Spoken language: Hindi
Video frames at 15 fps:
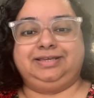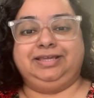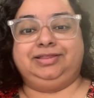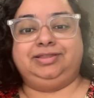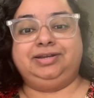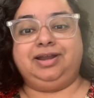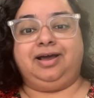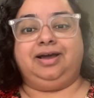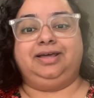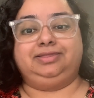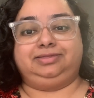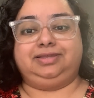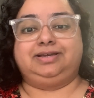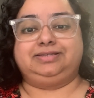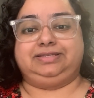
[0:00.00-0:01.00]
कितना हद
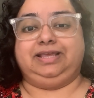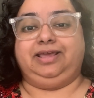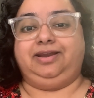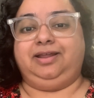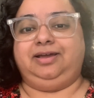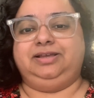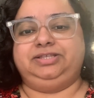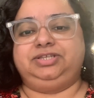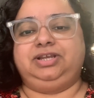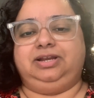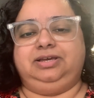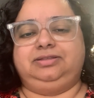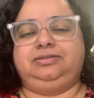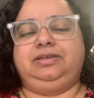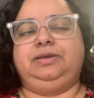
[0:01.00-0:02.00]
तक सहना अच्छा
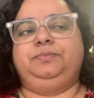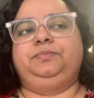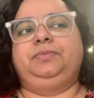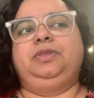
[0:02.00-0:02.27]
लगता है